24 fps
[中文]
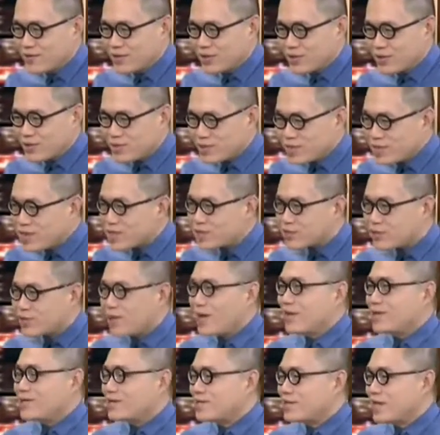你去计
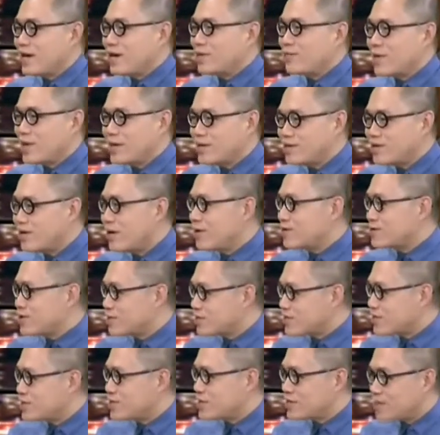算一下围绕
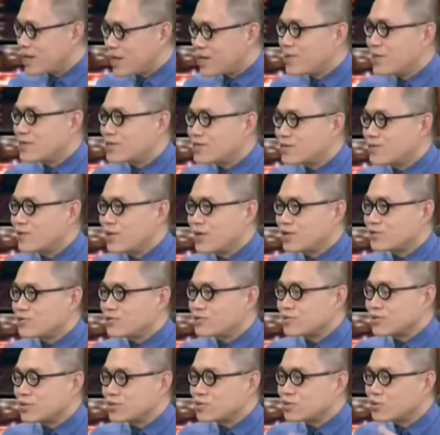的这些《台湾之
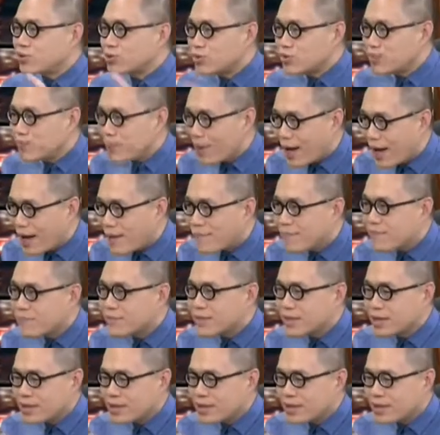光》的出版、